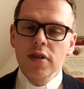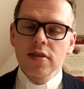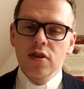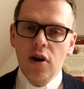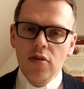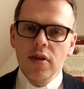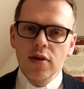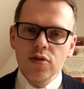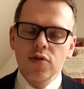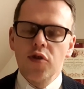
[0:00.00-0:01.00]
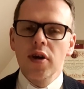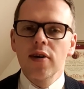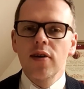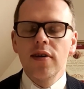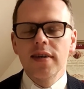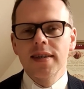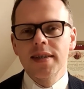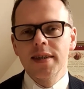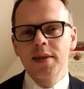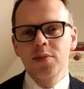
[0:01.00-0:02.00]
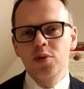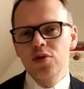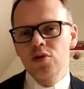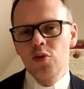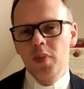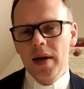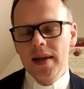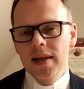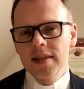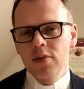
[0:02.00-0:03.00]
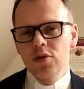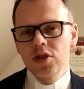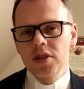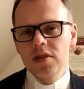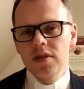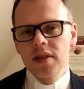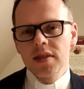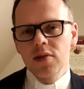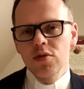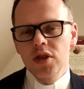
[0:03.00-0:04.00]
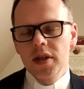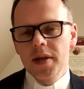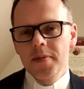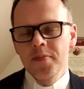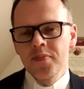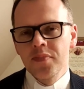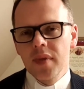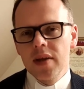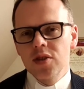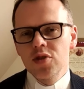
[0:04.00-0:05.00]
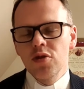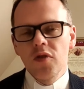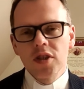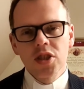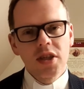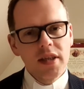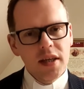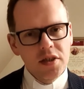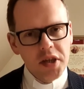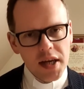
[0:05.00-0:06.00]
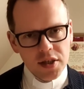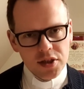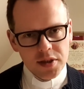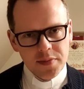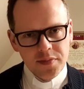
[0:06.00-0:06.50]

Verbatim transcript: zgodę od swojego biskupa na, założy, na założenie Stowarzyszenia Księży.